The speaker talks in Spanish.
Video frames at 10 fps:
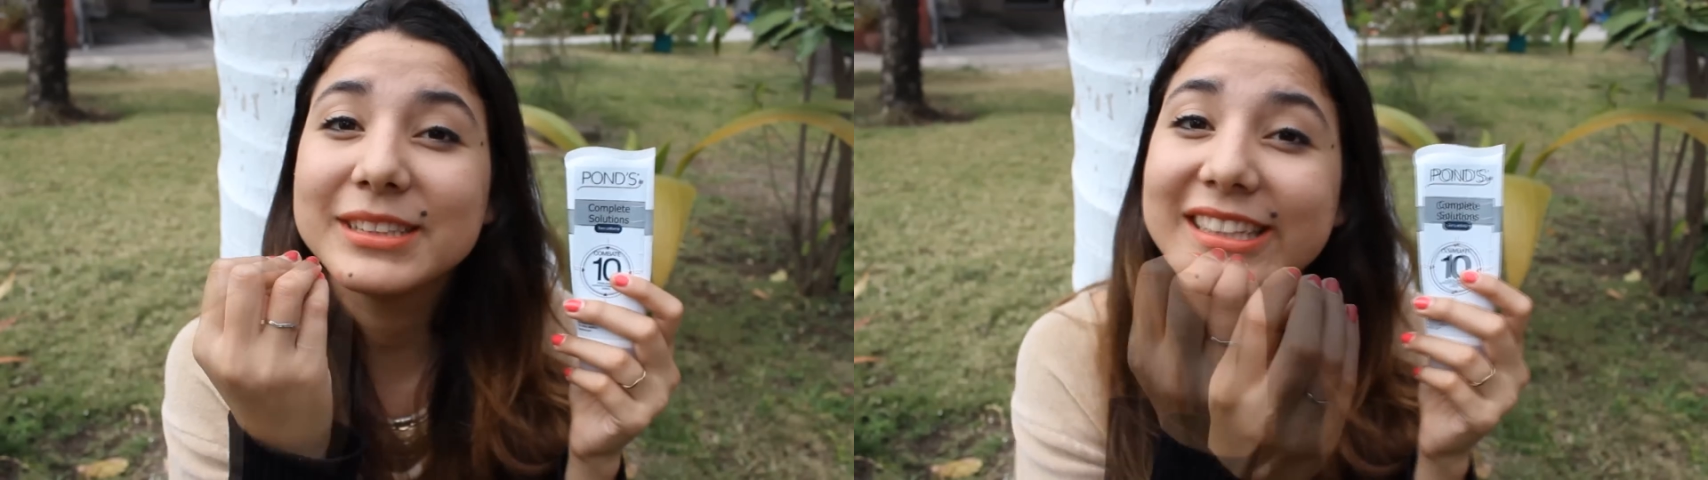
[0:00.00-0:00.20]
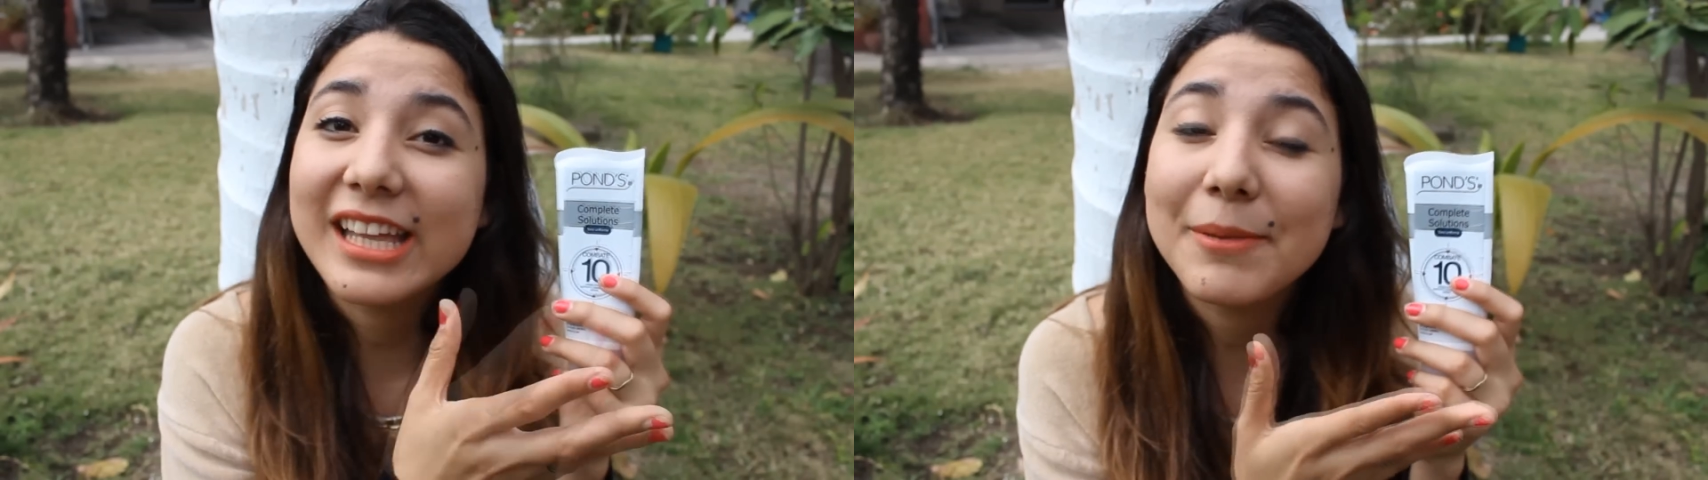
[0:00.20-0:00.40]

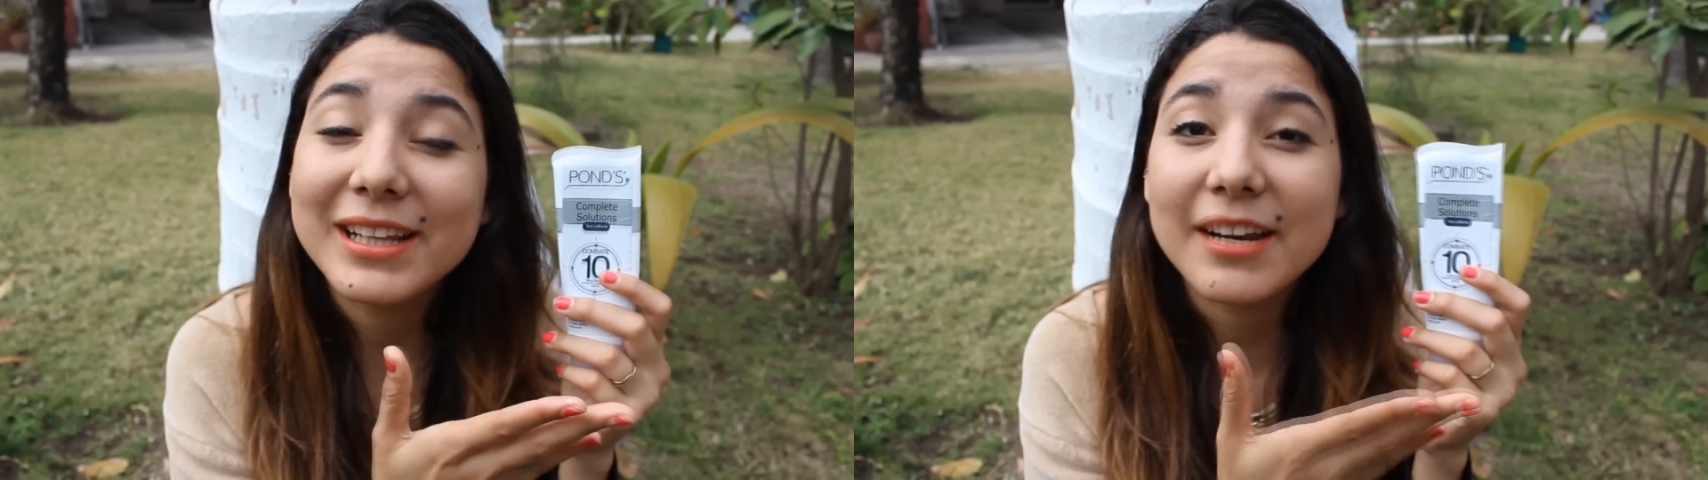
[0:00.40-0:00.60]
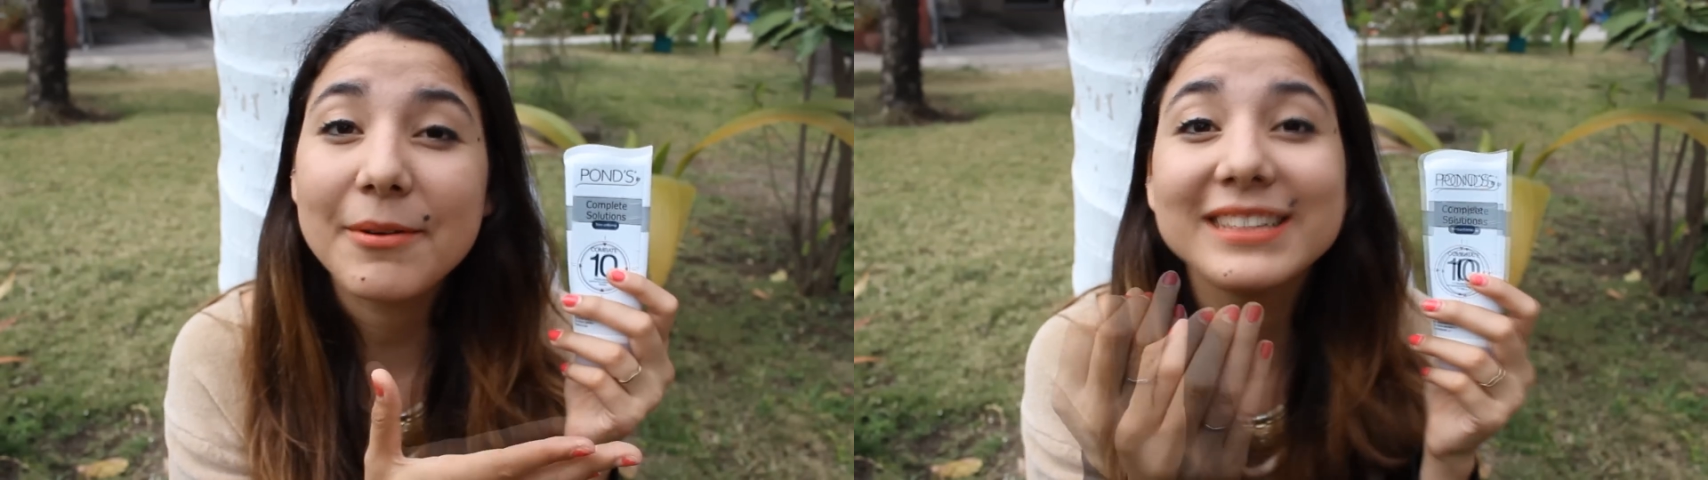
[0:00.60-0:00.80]

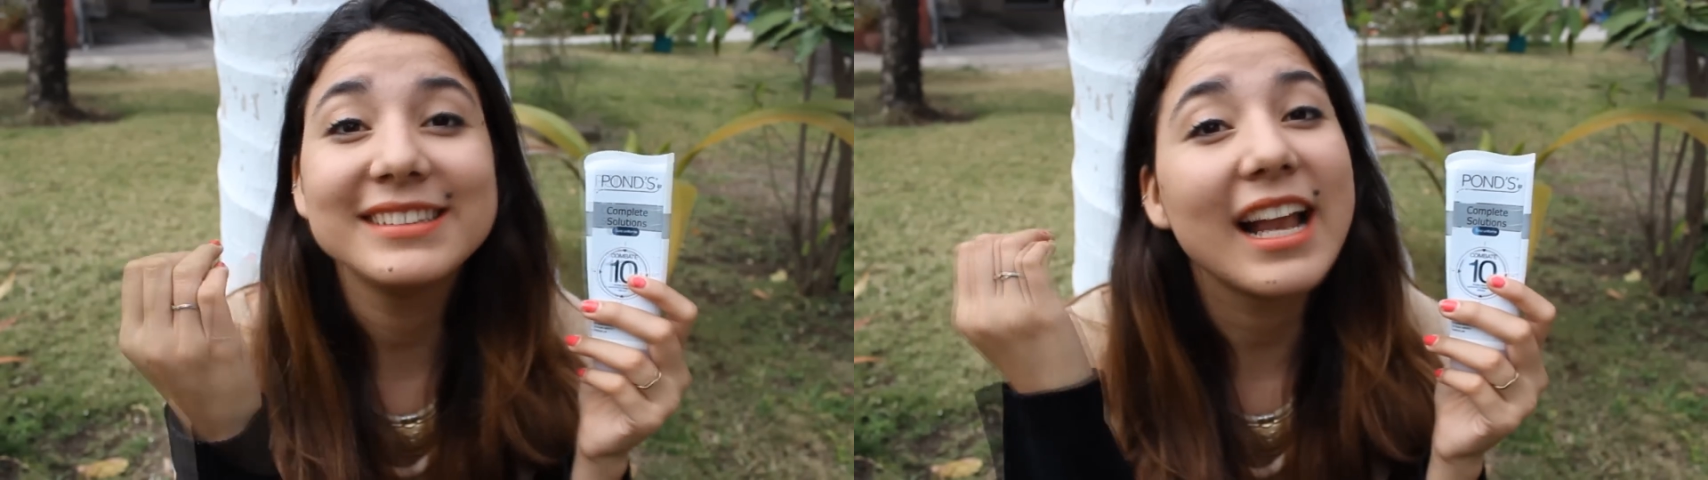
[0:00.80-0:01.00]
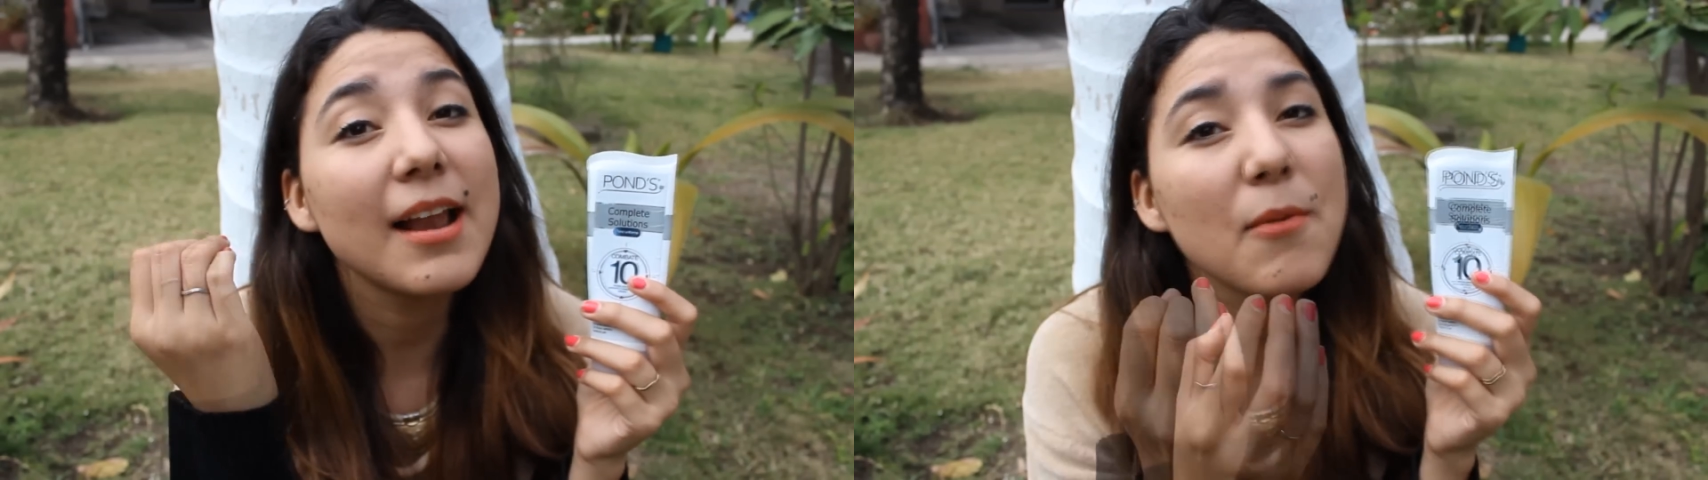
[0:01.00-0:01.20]
visitarme a
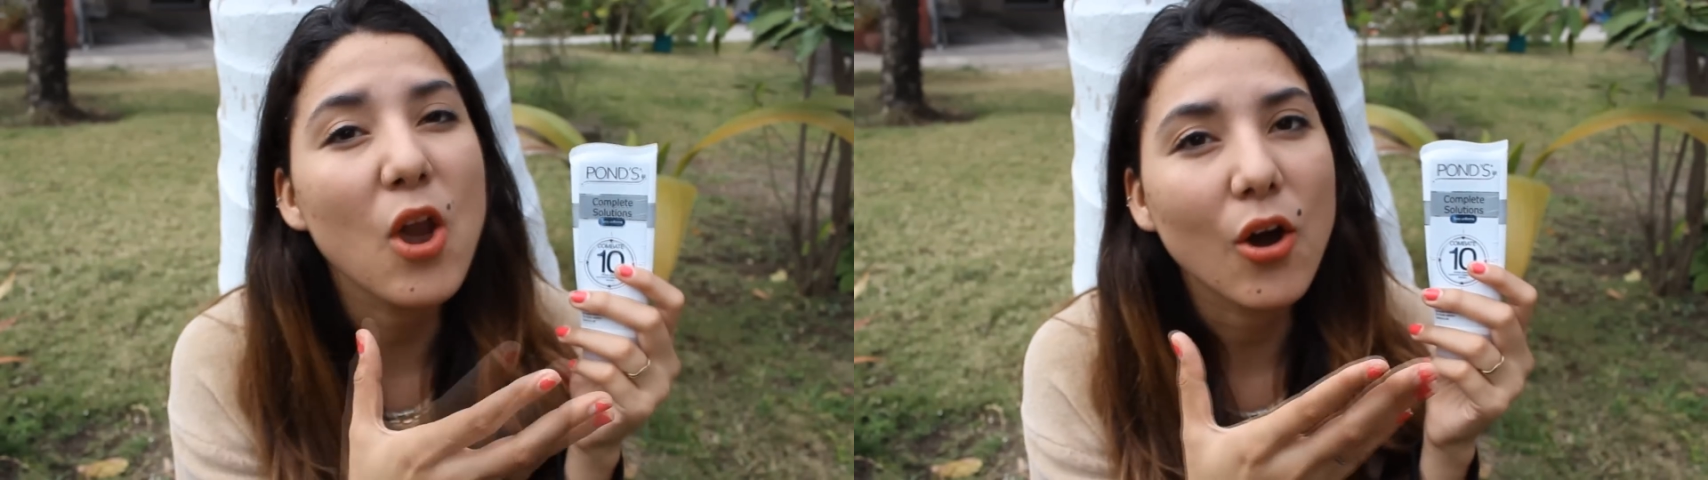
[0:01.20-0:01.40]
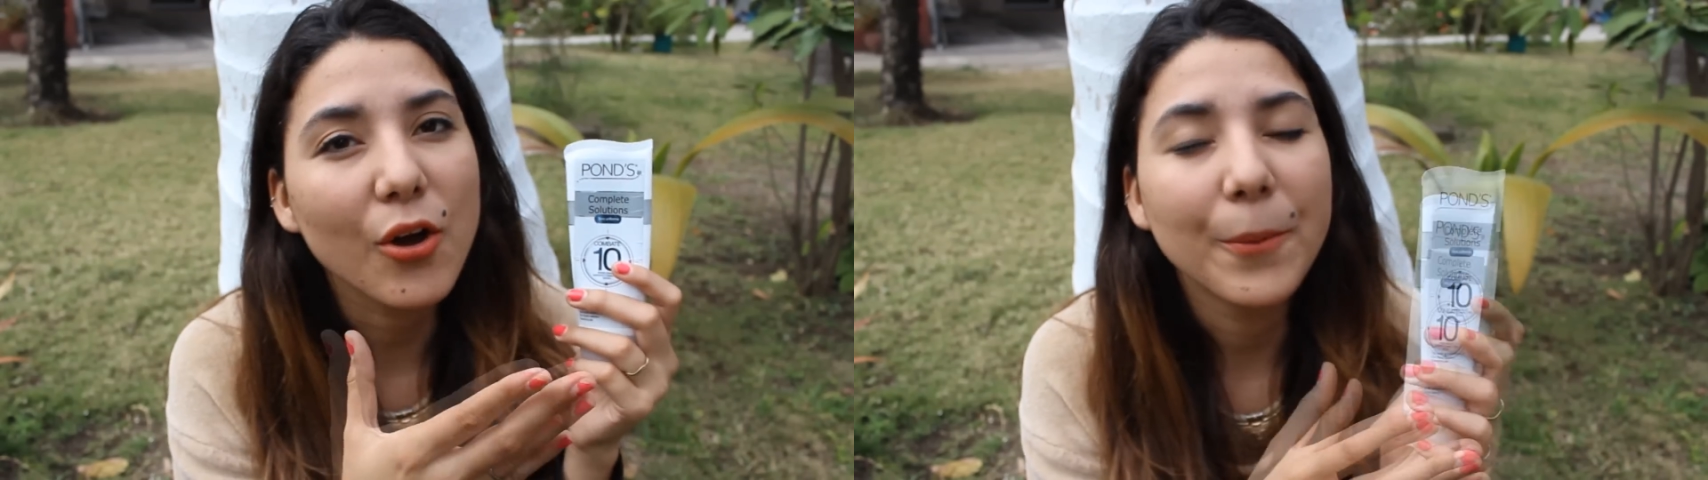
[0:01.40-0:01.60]
través del
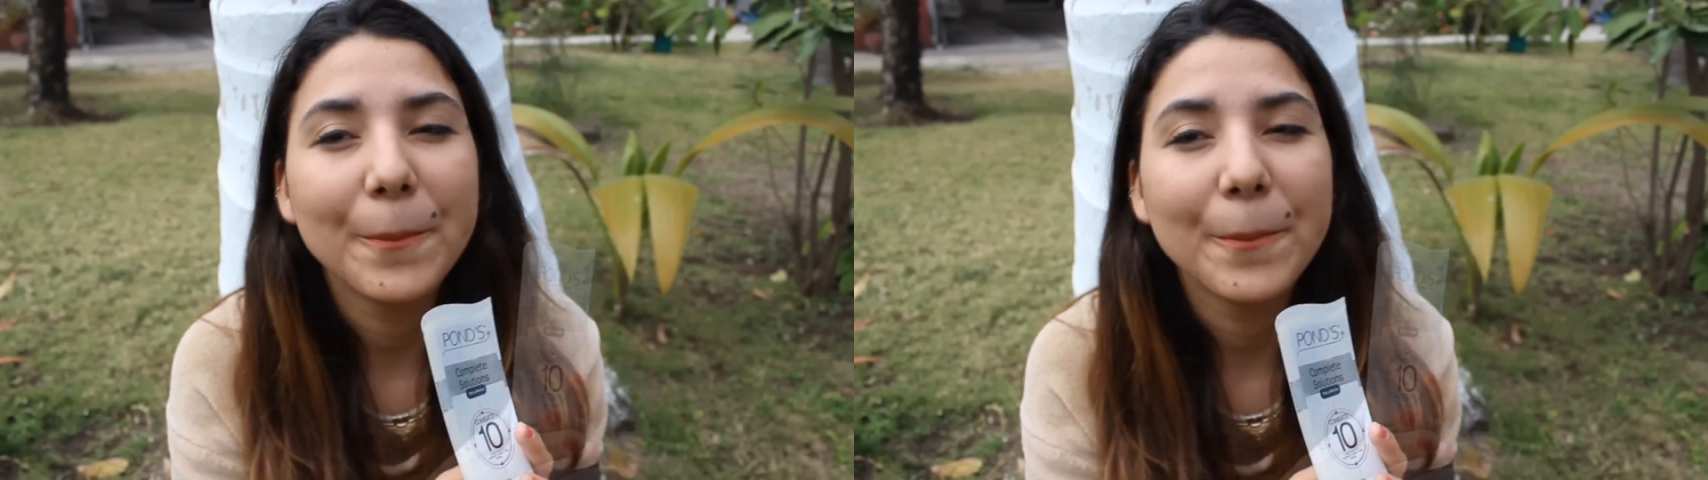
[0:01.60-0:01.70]
blog.